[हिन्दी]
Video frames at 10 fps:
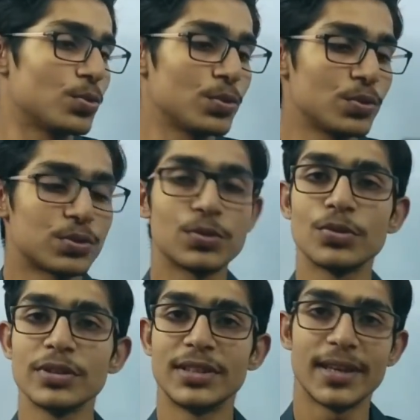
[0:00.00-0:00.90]
तो दोस्तों
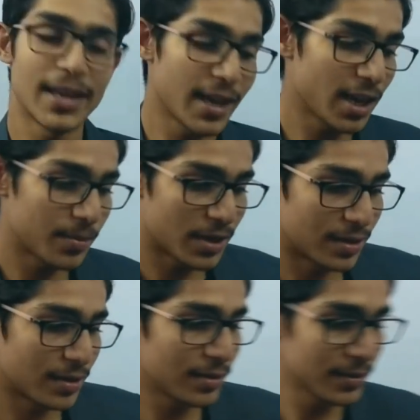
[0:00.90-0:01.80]
ये है
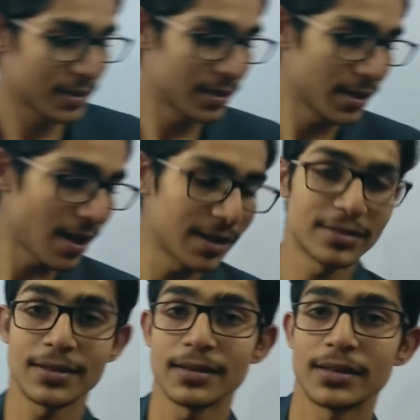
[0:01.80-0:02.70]
हमारा
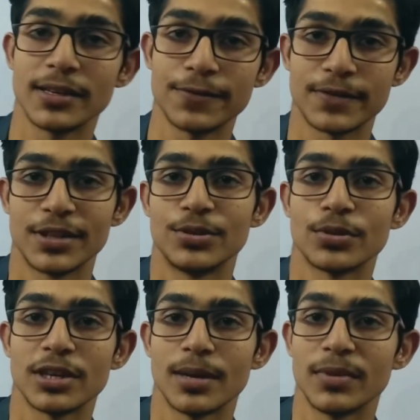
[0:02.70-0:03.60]
आज का गिफ्ट
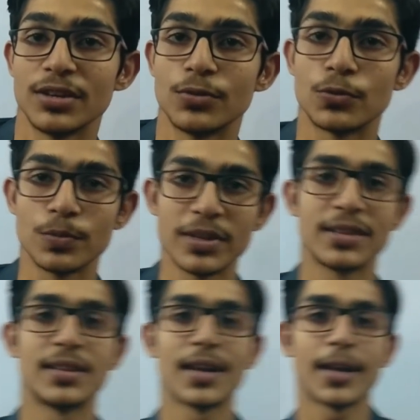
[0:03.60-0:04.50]
जो कि हमें यूट्यूब
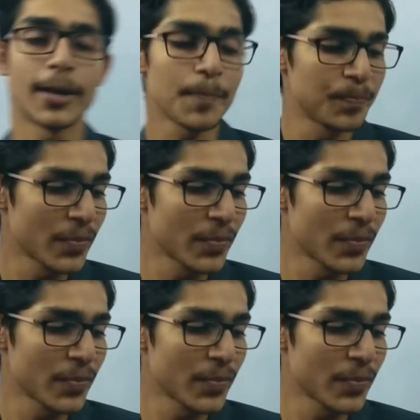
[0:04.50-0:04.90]
ने दिया है